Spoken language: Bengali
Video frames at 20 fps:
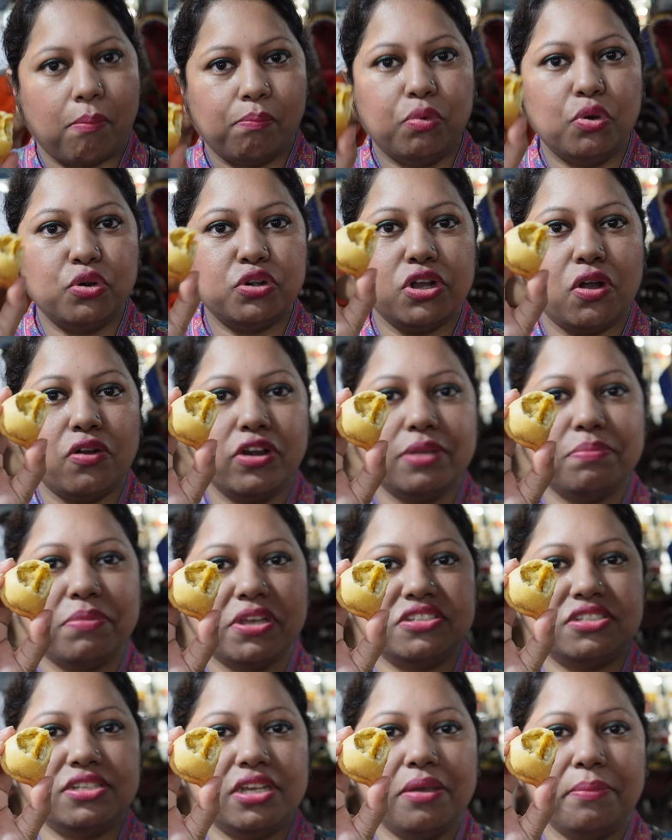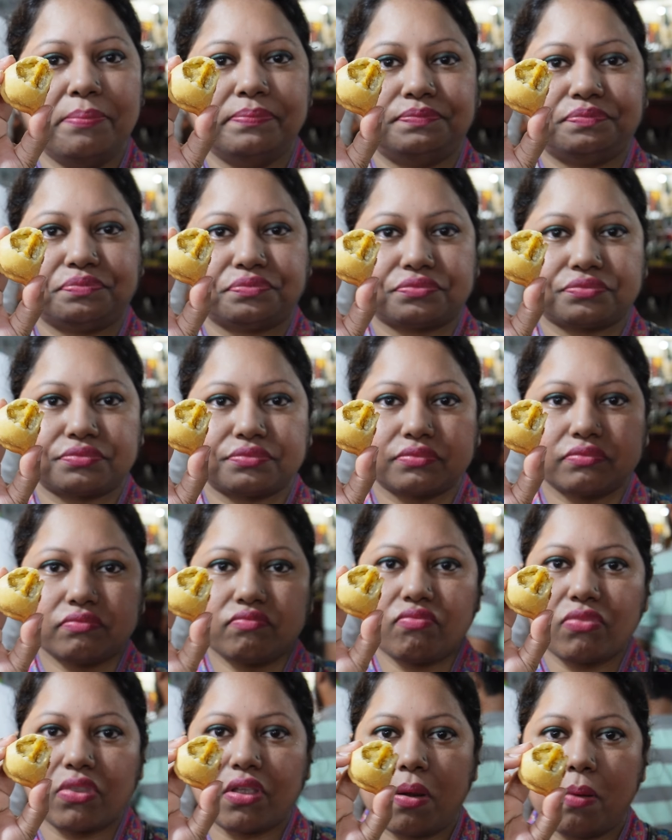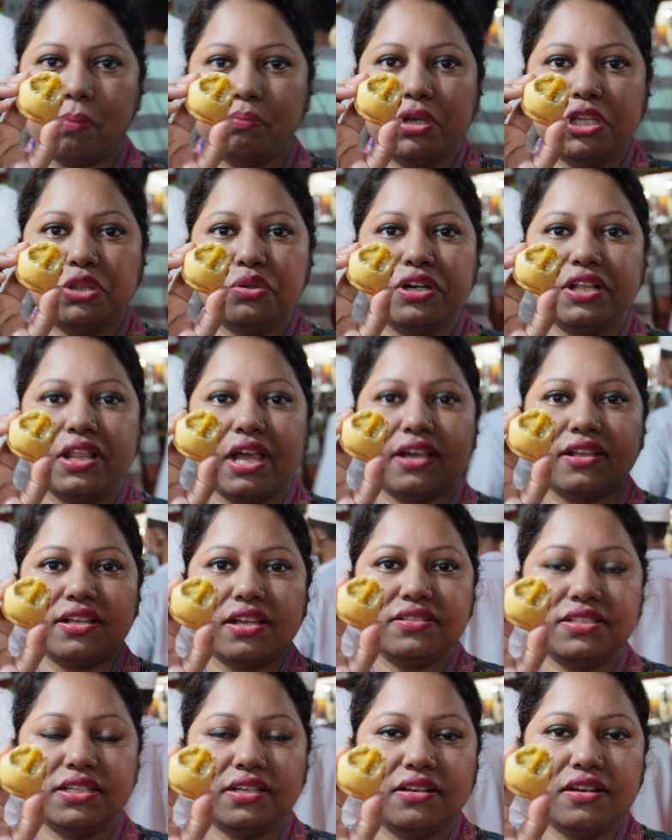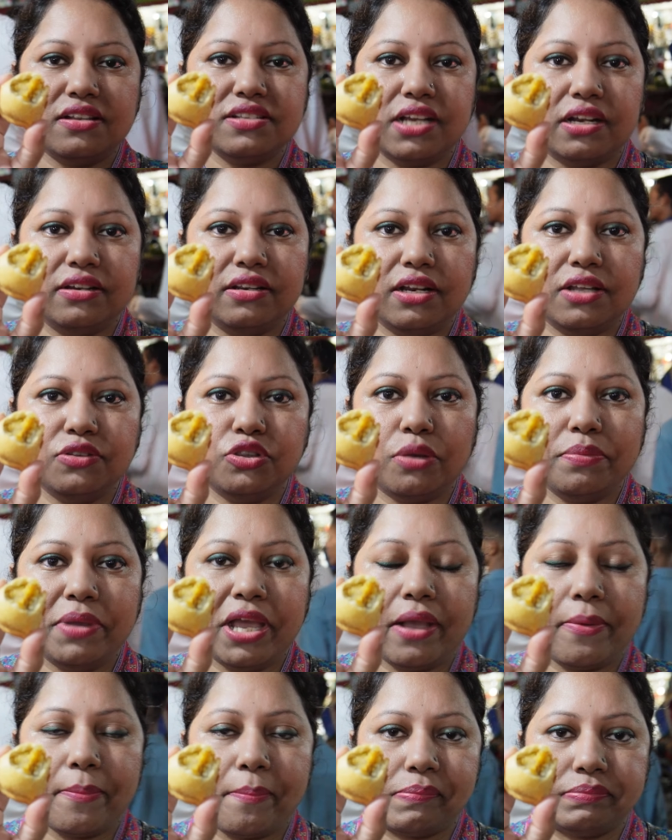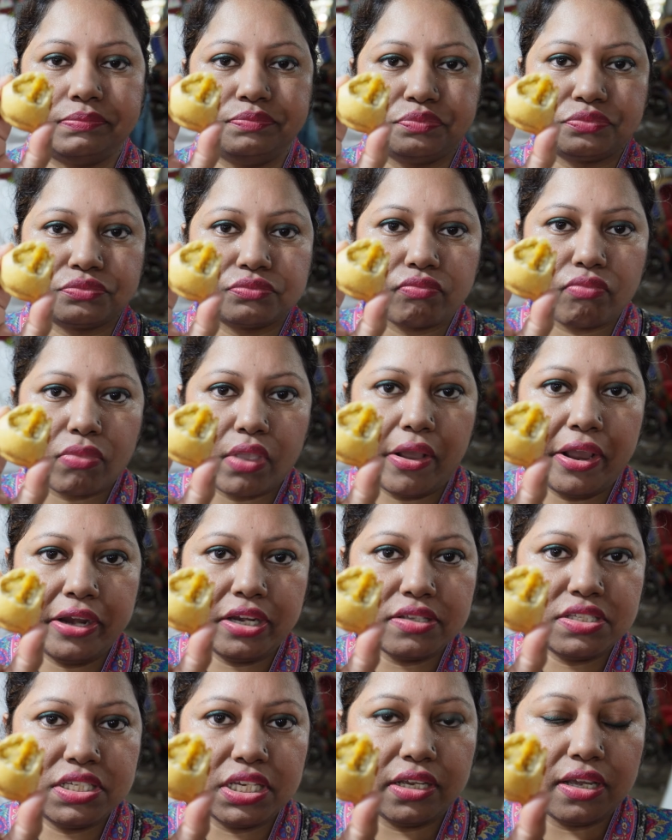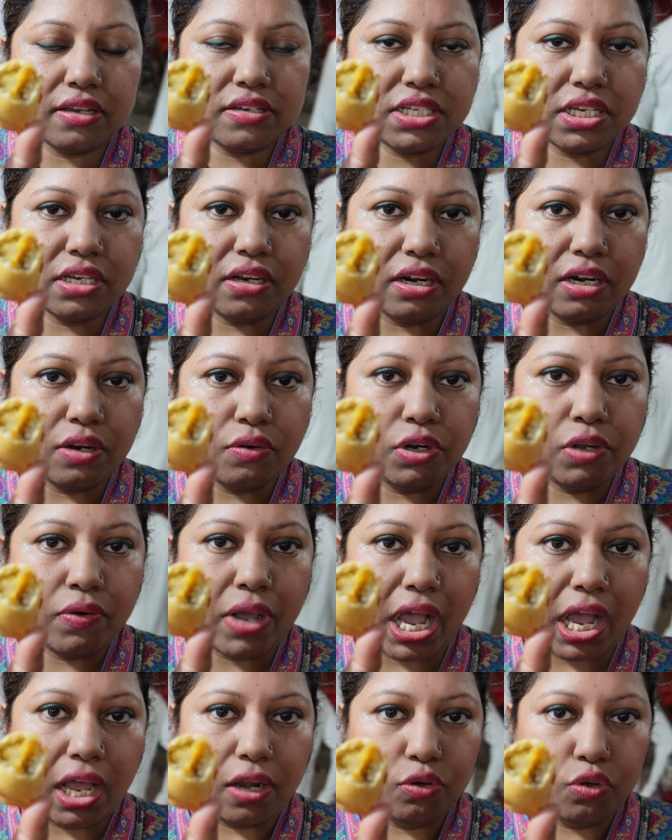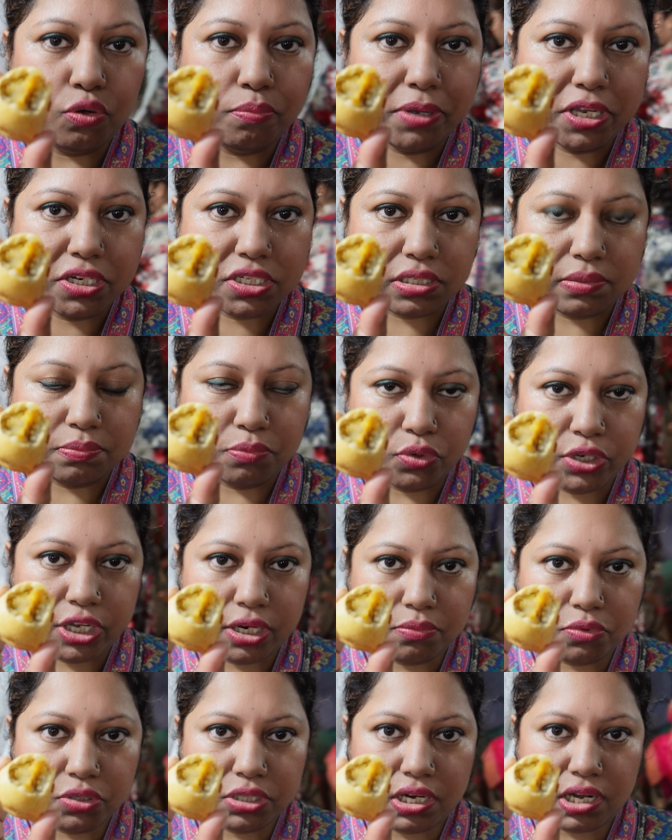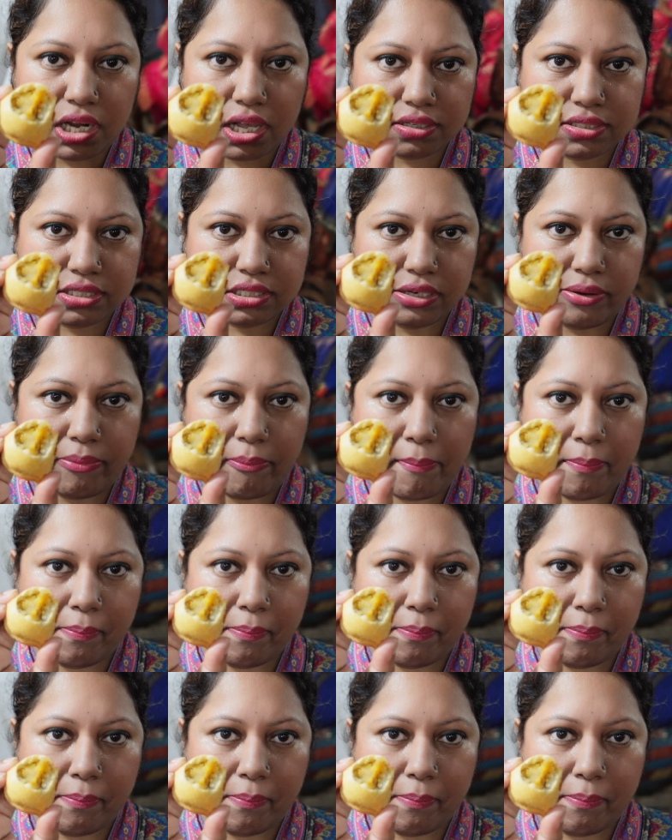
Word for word: ফুটটা অনেক বেশি ভিতরে দেখা যাচ্ছে কিনা জানি না তবে এটা চিকেন সিঙ্গারা হলো আলু বেশ মুখের মধ্যে লাগছে